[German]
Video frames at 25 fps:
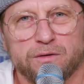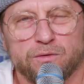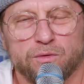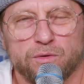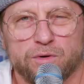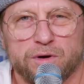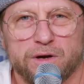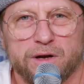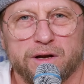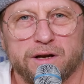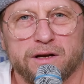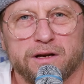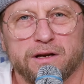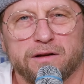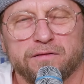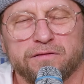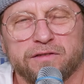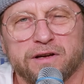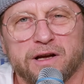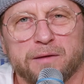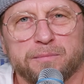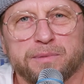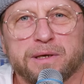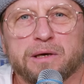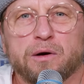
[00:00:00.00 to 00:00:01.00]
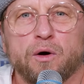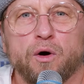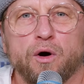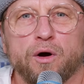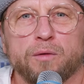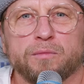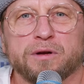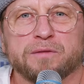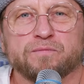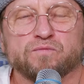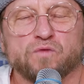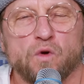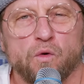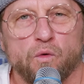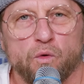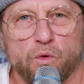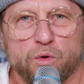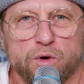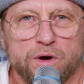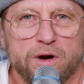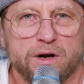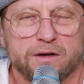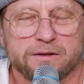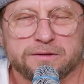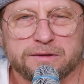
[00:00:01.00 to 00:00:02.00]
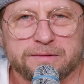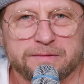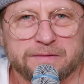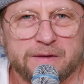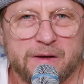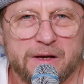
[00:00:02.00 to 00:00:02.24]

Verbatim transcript: oder in den VIP-Räumen oder